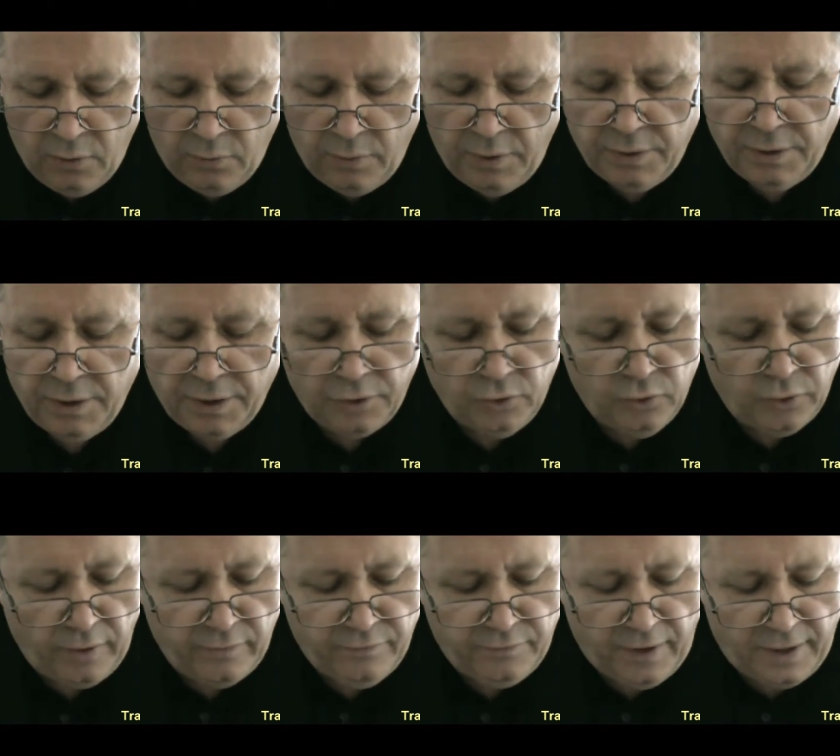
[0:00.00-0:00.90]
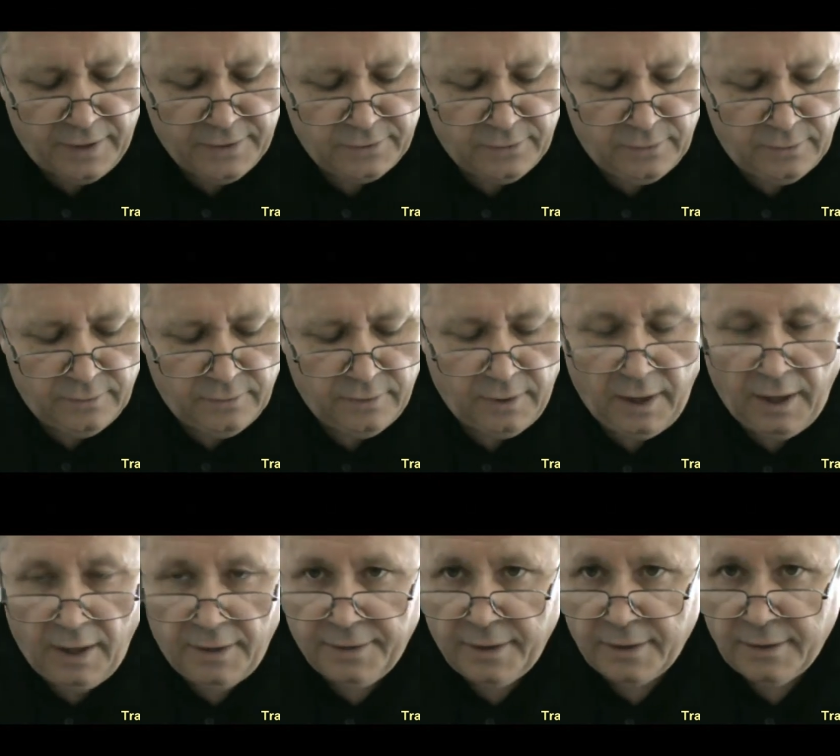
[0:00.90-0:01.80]
Quindi ridurre il fasto
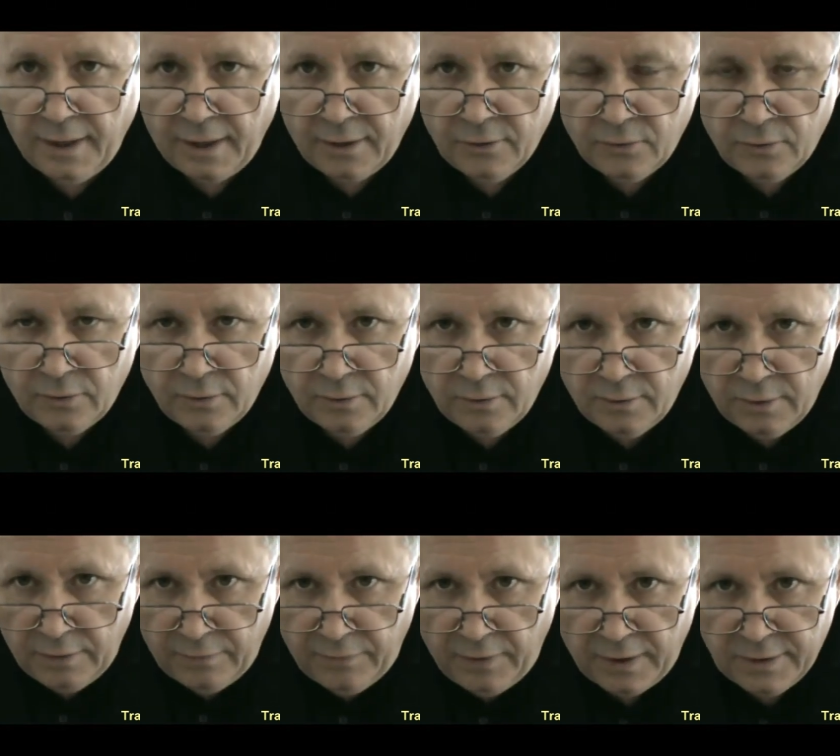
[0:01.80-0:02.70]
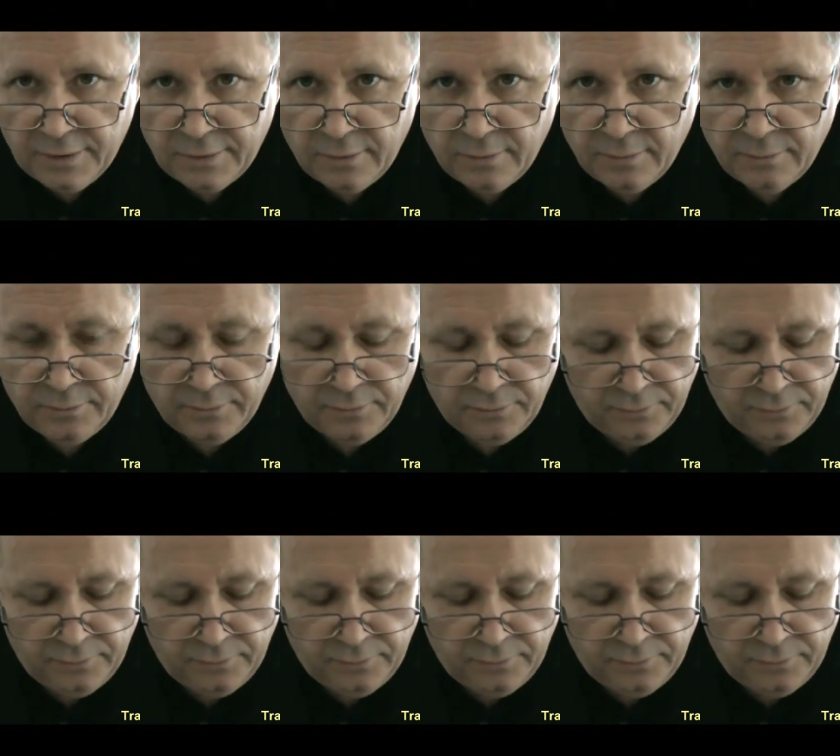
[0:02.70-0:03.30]
è altrettanto nefasto